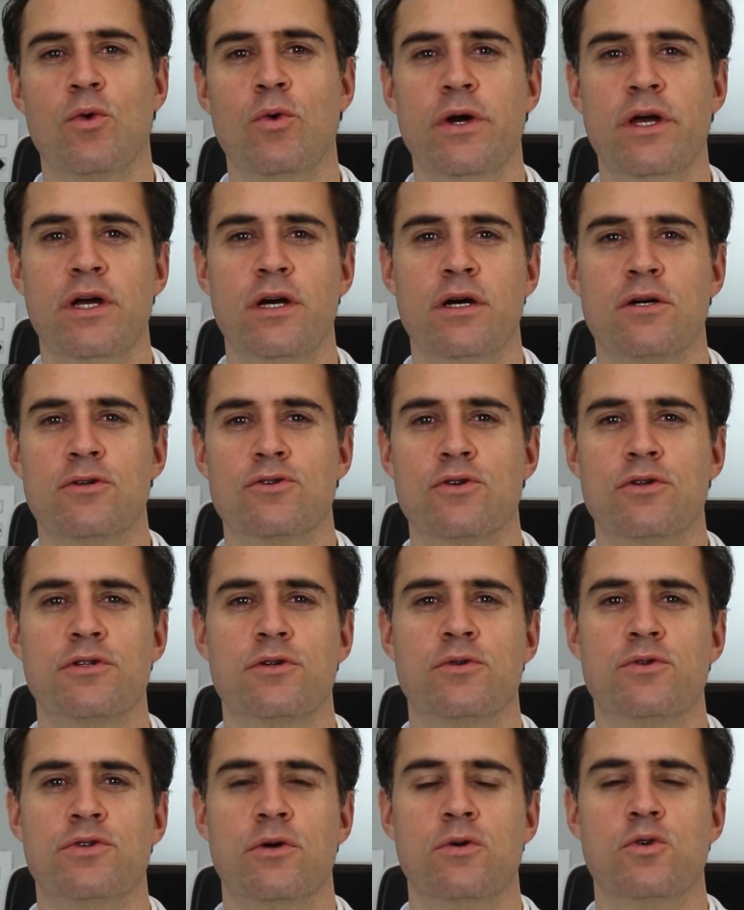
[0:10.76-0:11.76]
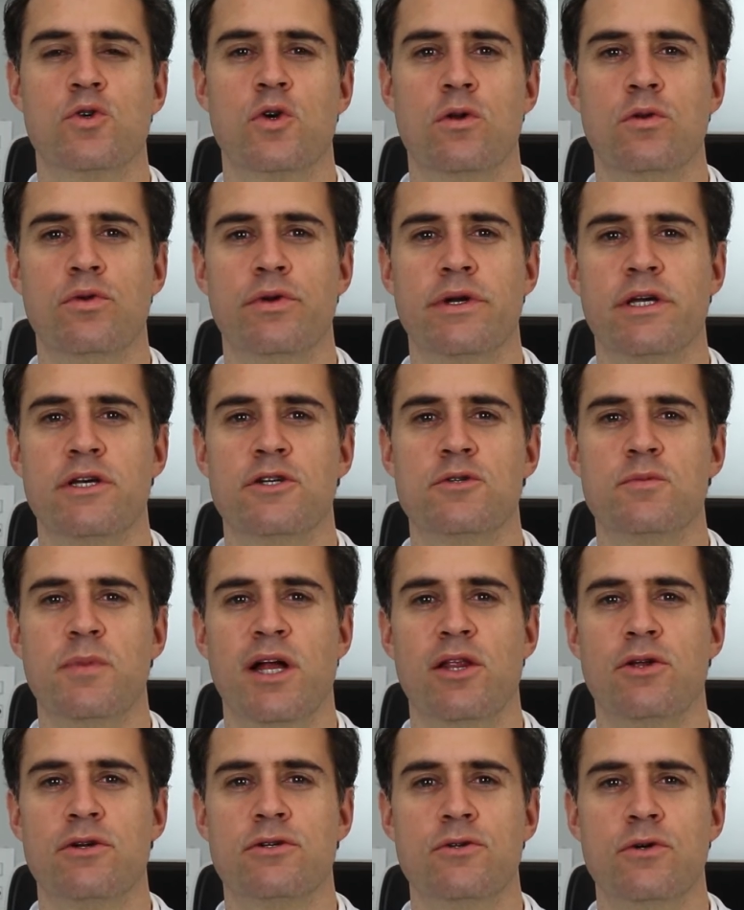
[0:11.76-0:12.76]
Cunha, eu sou cirurgião de coluna aqui de
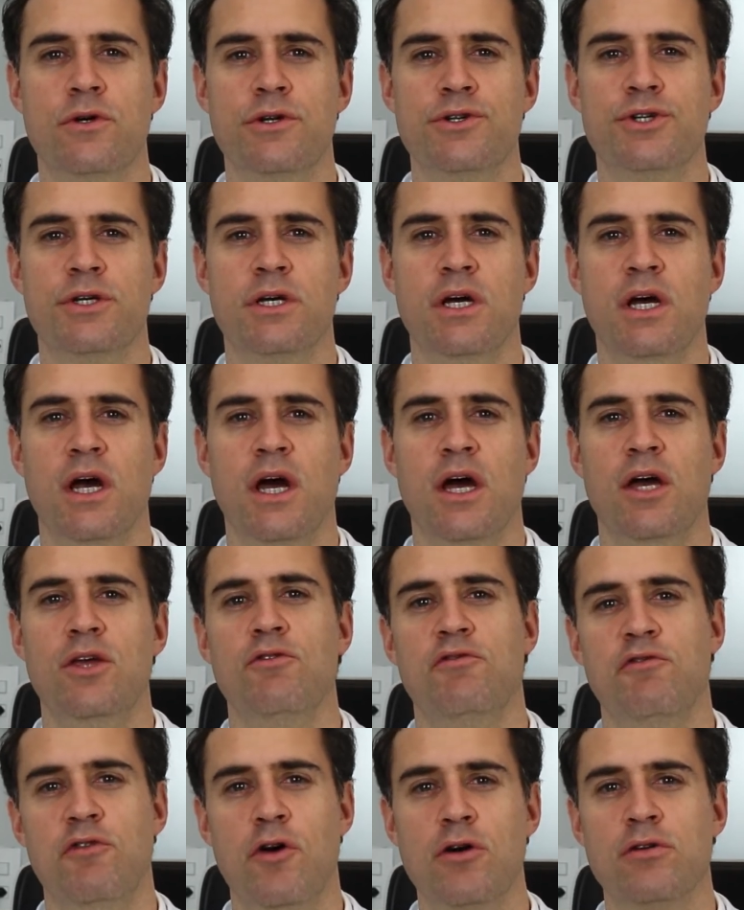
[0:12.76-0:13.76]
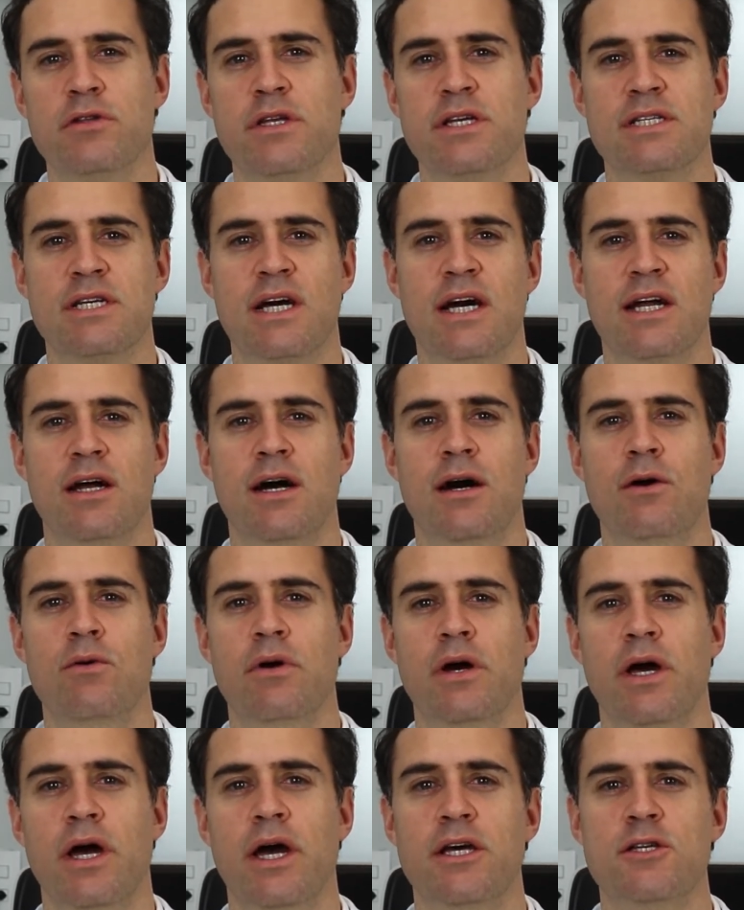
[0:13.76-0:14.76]
Belo Horizonte e o foco desse
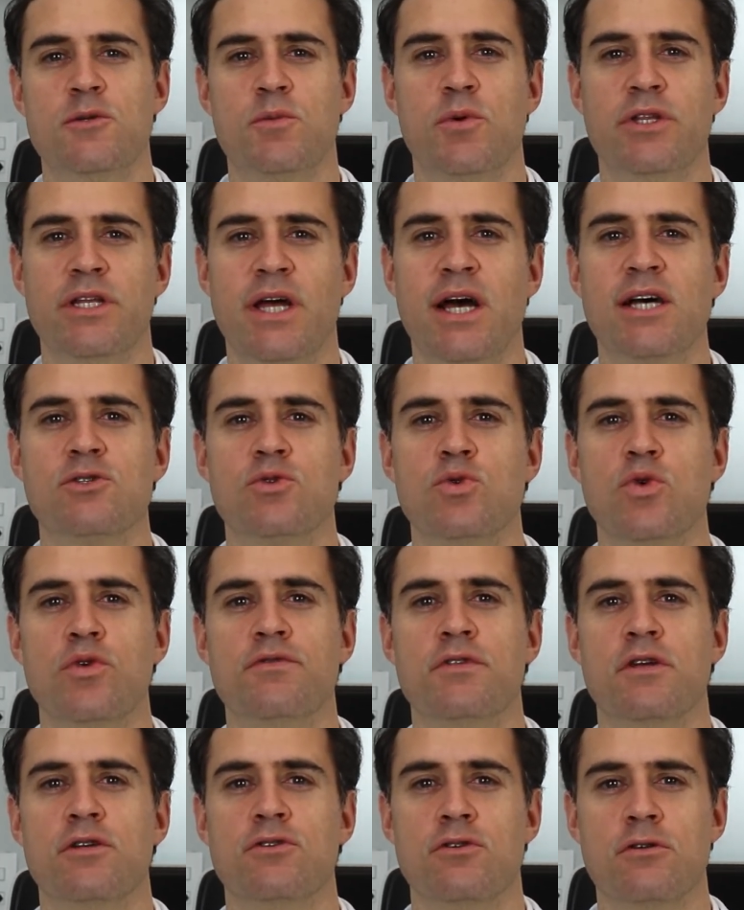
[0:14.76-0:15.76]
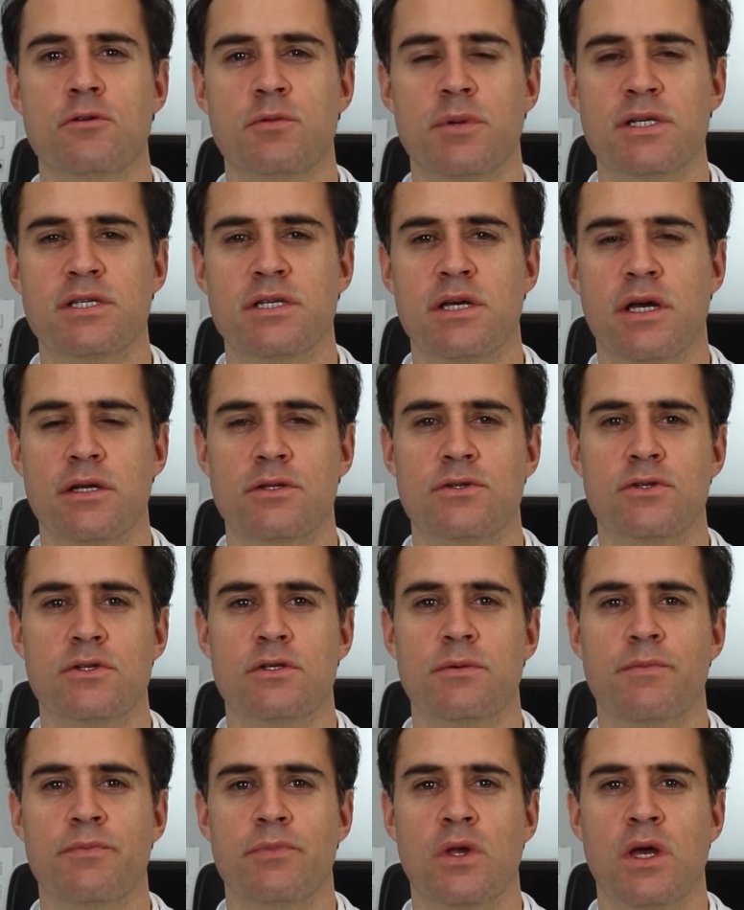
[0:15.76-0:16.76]
canal é responder às dúvidas dos
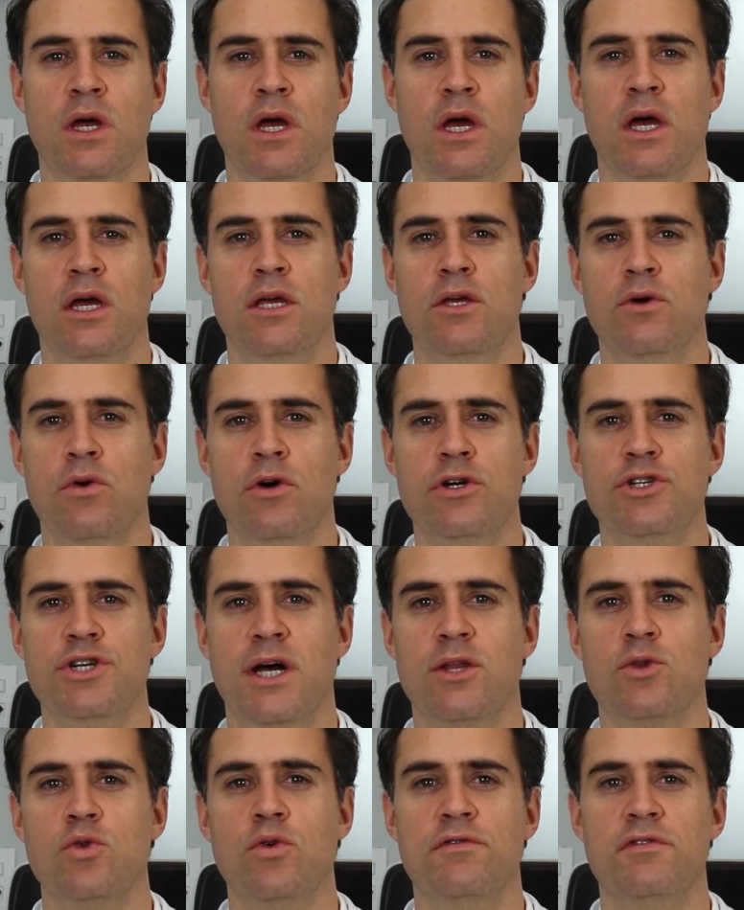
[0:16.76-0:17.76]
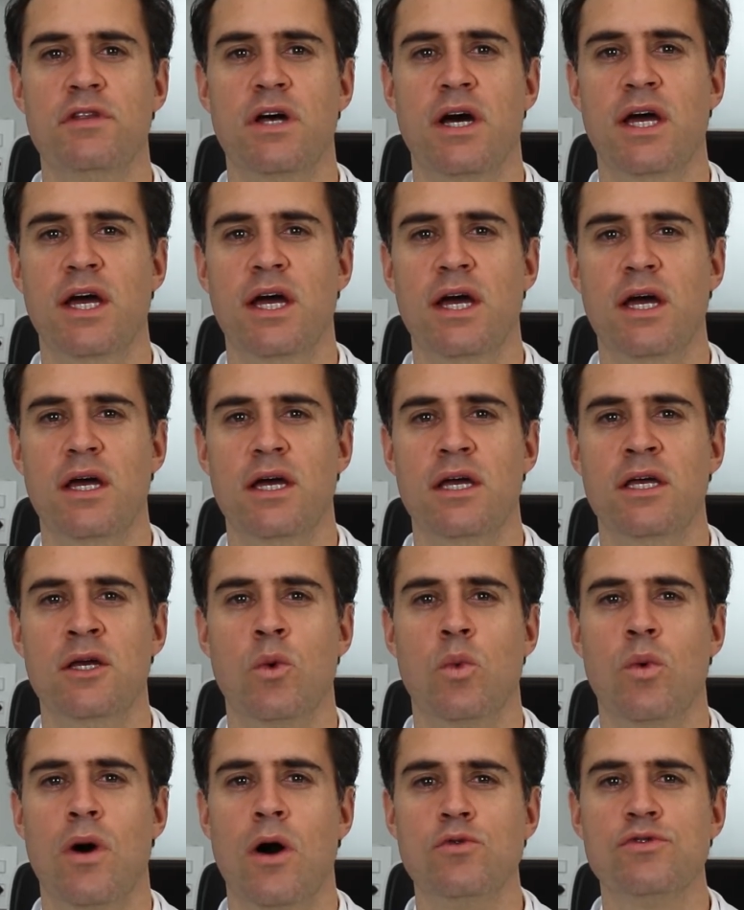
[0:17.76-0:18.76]
pacientes. E hoje a dúvida é
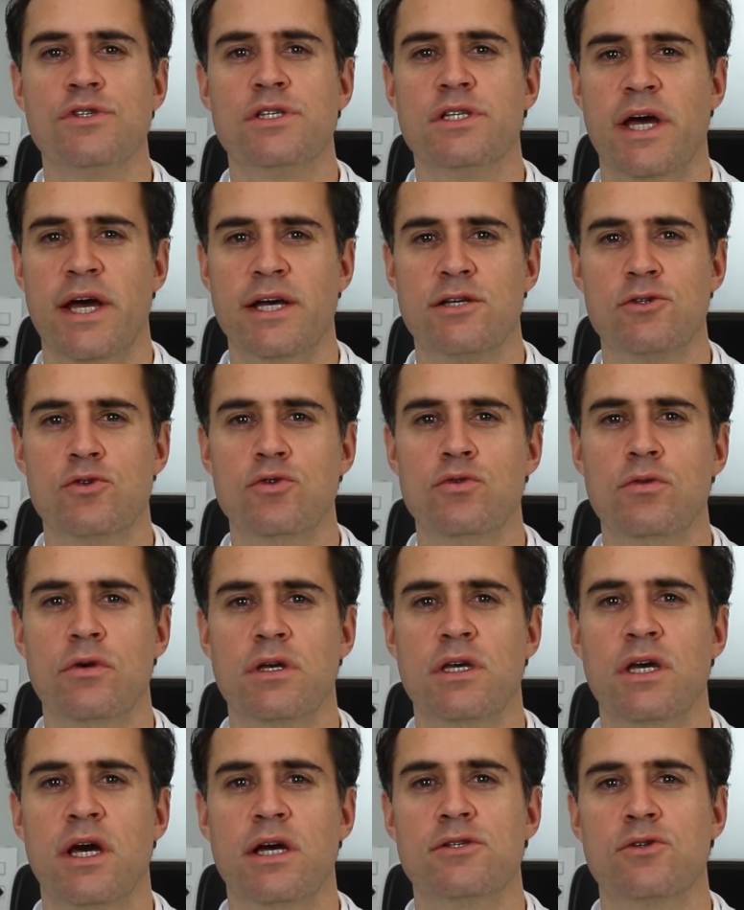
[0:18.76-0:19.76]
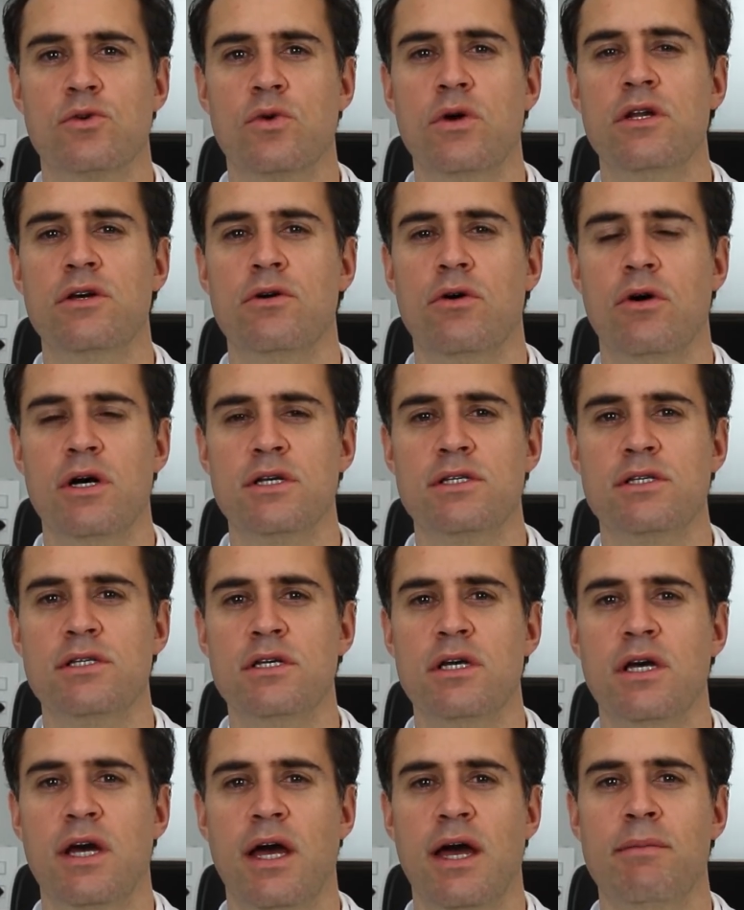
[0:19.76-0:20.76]
em qual sexo que a
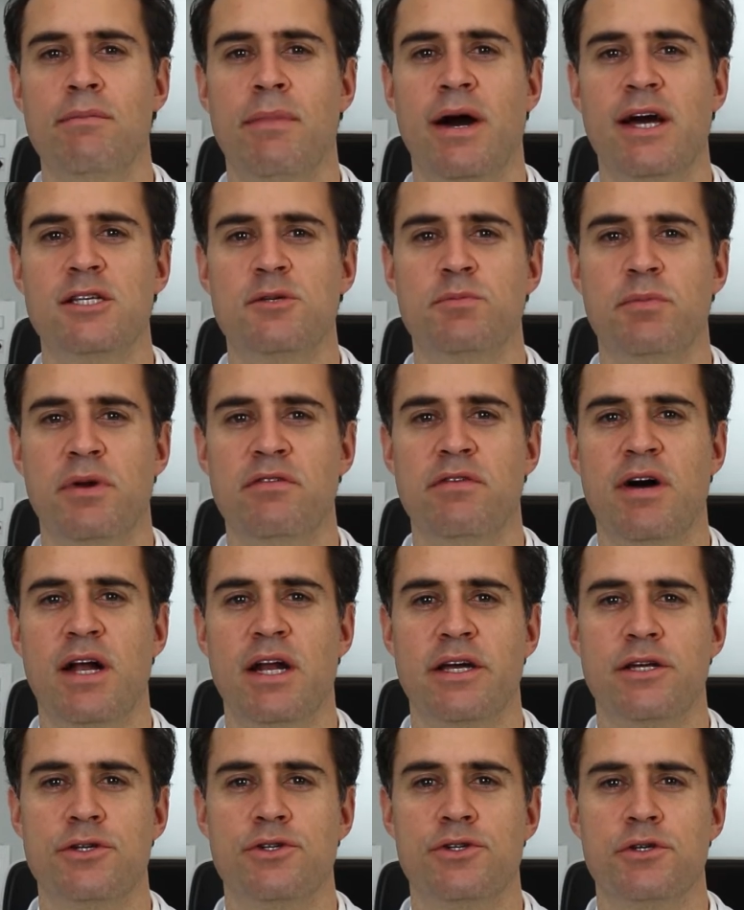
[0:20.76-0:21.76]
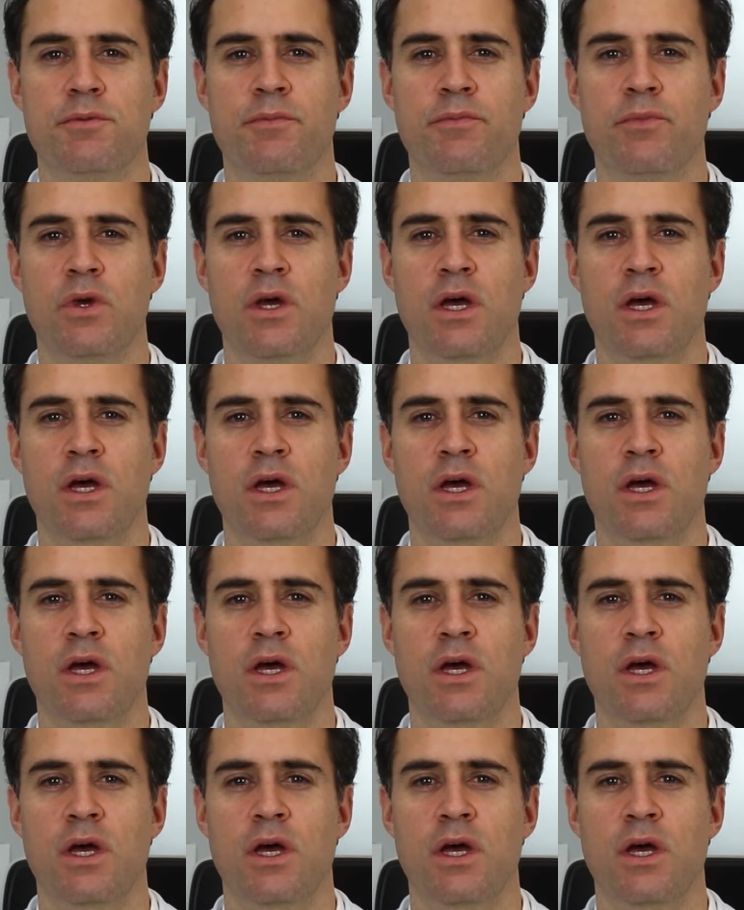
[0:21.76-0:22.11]
escoliose é mais prevalente.